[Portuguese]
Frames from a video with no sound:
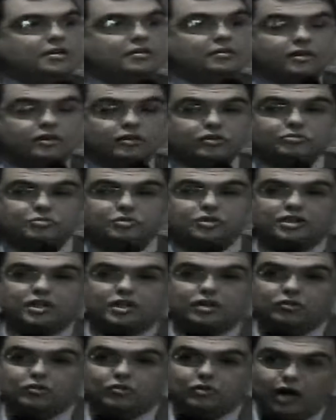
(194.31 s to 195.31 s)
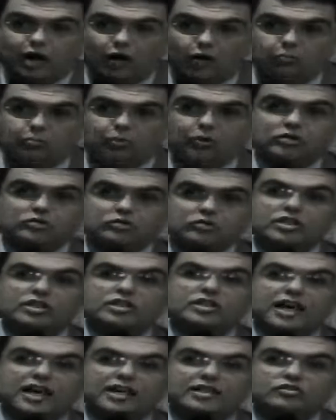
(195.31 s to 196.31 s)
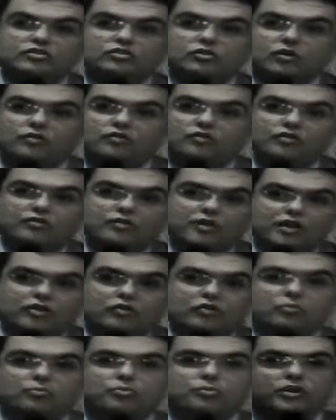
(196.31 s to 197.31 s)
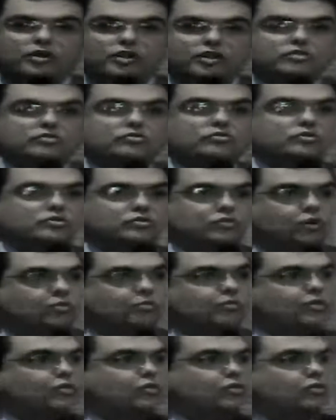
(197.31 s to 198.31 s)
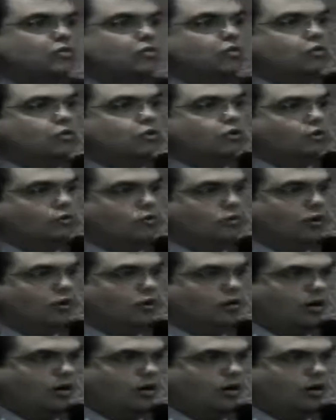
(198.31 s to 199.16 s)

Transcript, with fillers: Deus me deu a oportunidade de conviver com políticos como o, o